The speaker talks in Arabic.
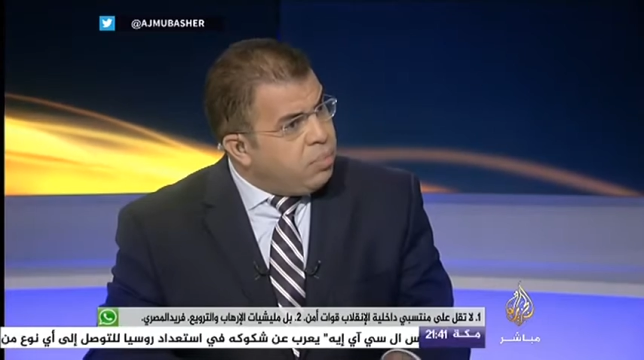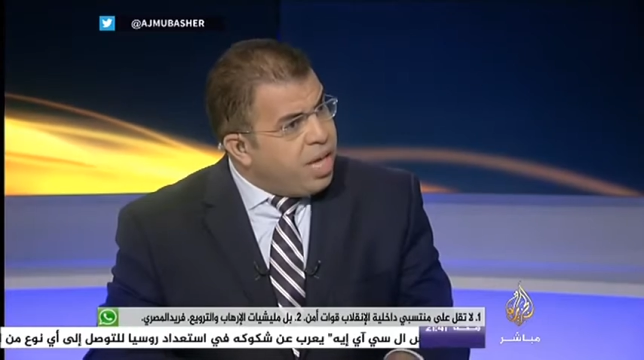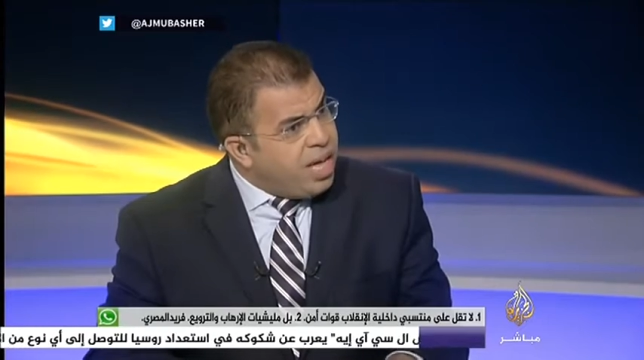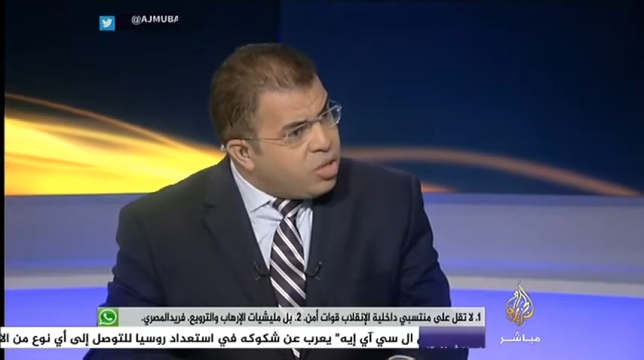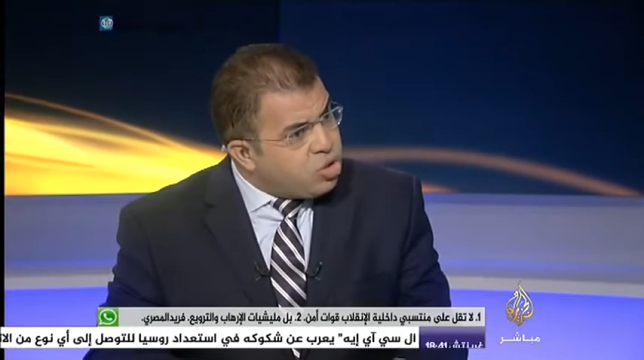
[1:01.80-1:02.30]

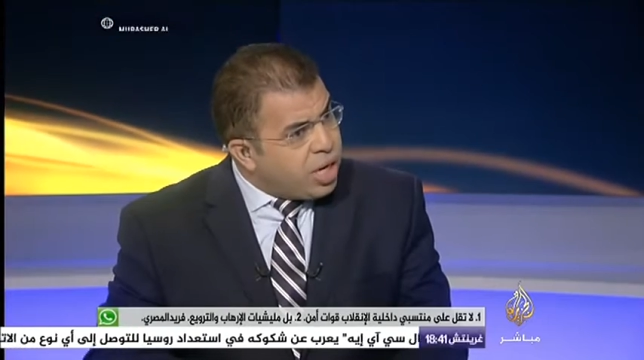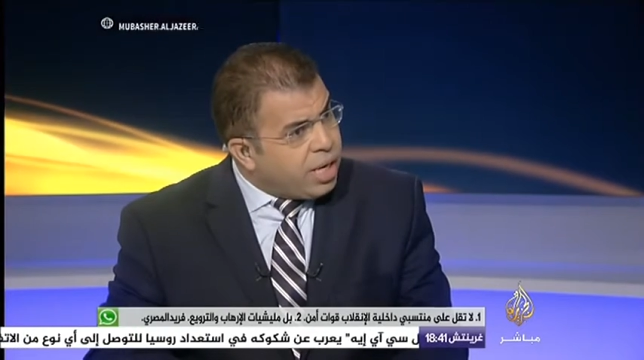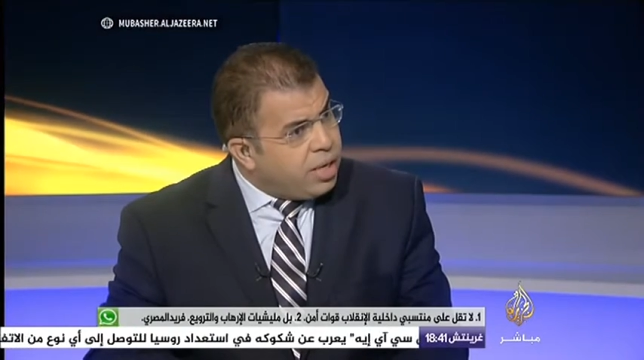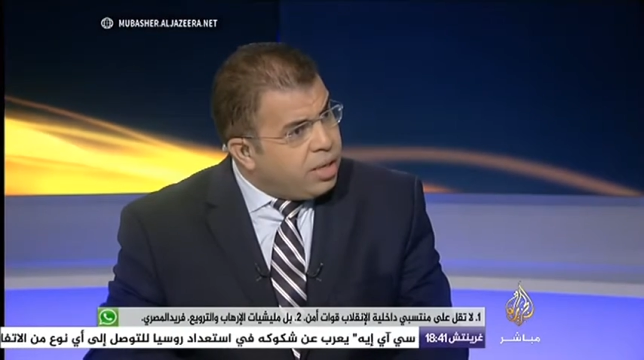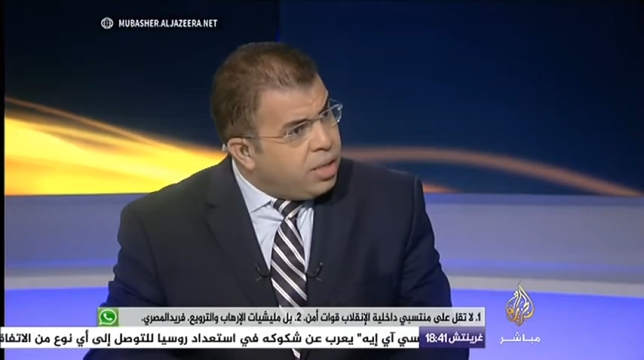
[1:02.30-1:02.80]
بهذا
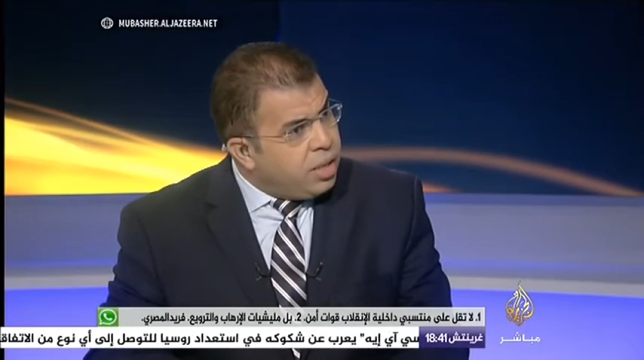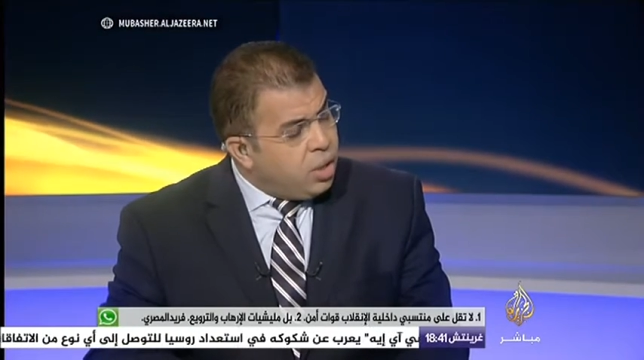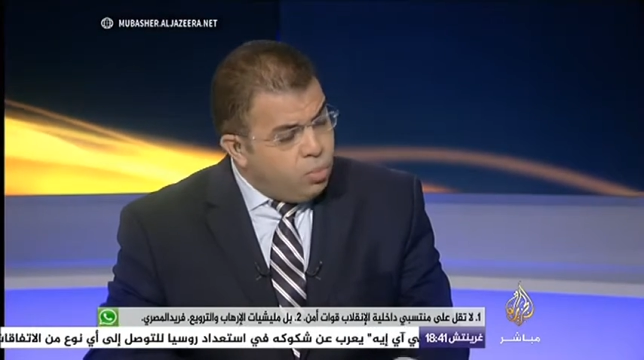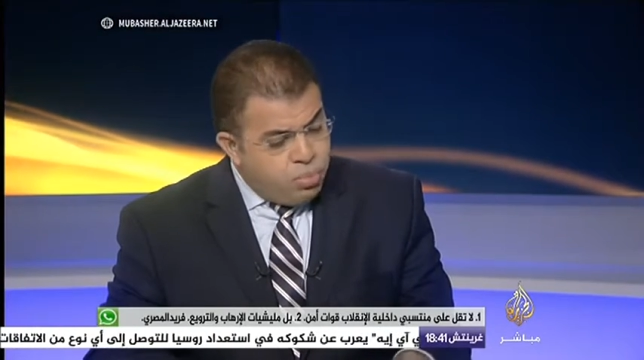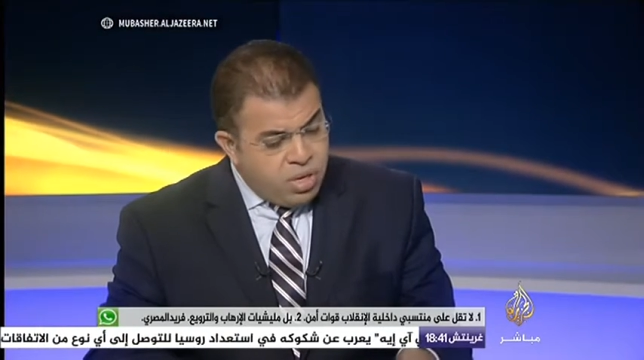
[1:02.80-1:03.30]
الشكل
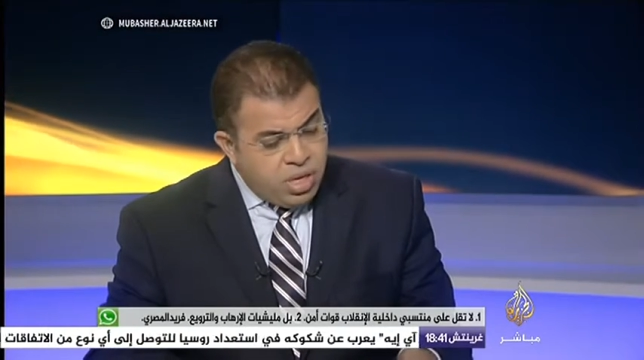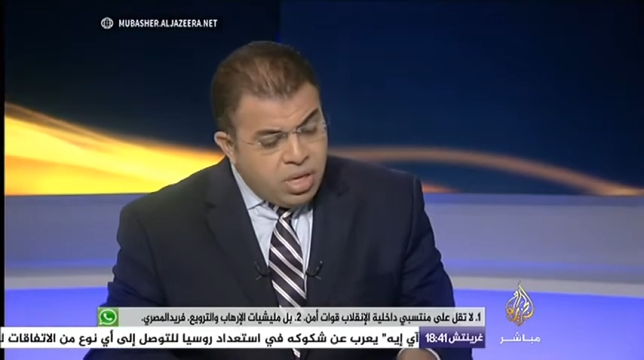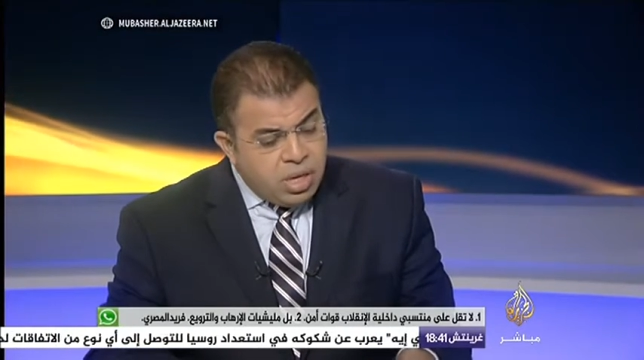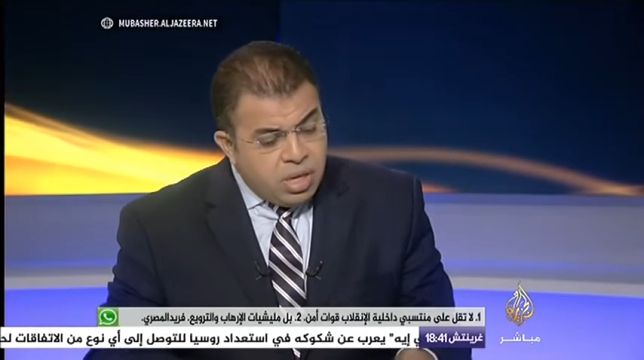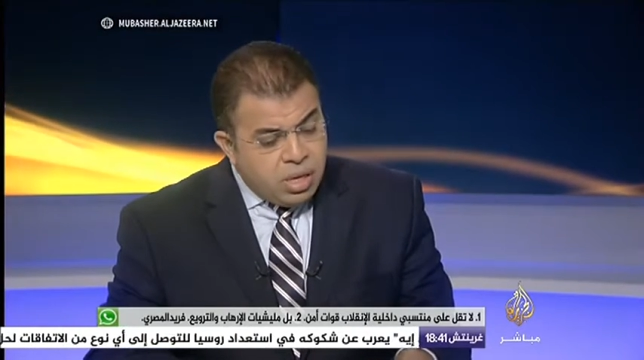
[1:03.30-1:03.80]

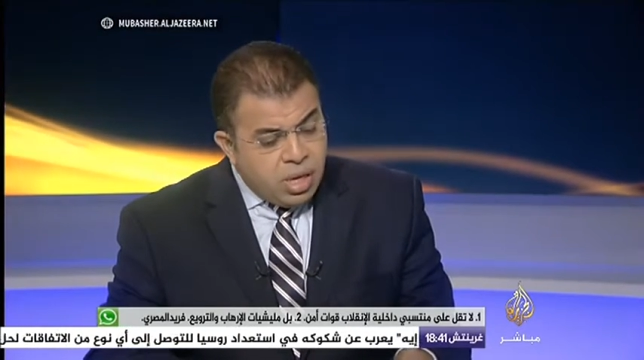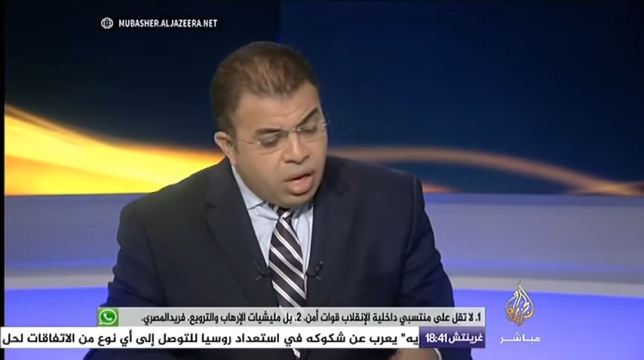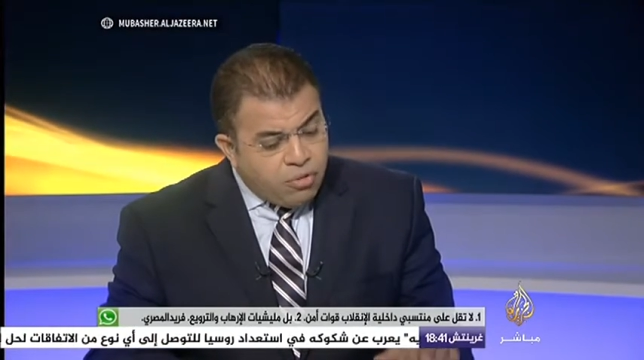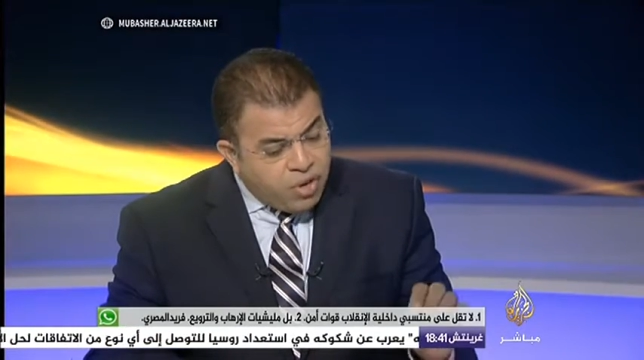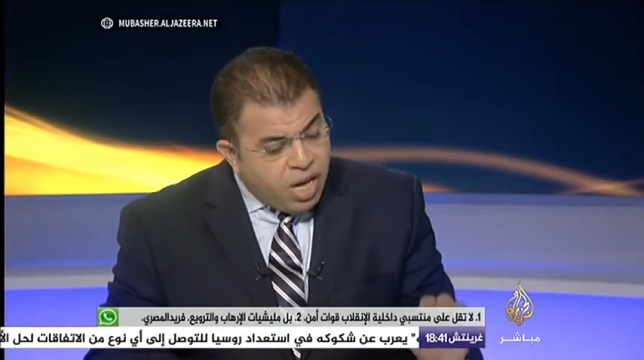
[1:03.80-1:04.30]

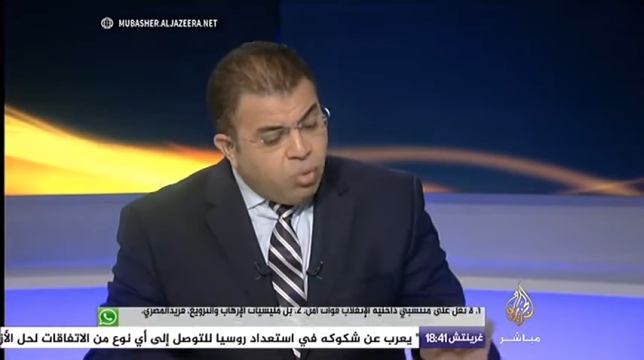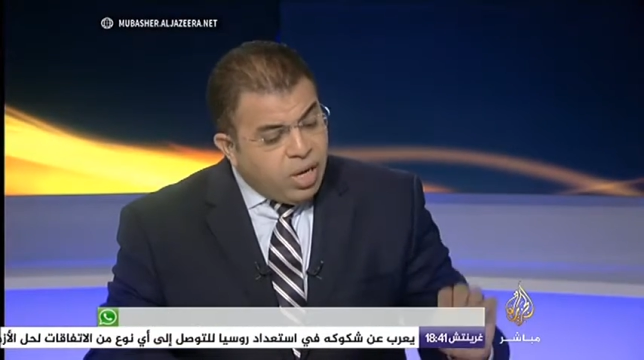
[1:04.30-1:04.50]
بإعفاء